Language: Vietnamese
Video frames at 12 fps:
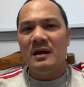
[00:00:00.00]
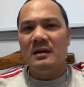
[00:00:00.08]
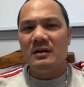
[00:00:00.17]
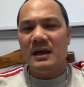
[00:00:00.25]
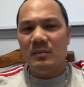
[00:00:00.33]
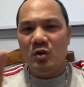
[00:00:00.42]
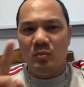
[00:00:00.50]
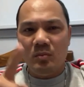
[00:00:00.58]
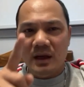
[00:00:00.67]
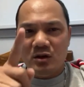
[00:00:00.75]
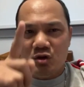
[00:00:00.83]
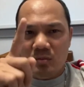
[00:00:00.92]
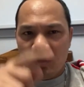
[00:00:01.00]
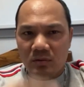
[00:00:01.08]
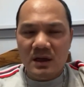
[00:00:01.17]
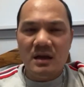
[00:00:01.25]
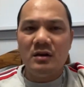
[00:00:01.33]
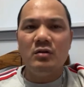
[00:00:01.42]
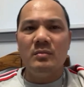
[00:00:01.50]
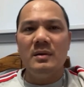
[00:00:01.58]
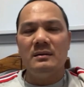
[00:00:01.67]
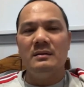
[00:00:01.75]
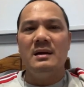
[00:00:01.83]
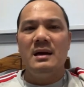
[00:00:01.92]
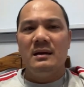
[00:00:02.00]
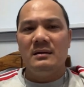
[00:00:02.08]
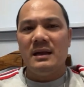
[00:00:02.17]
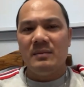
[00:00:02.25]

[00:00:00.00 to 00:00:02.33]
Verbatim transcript: nó thèm dùng biển số một thế giới của mình nó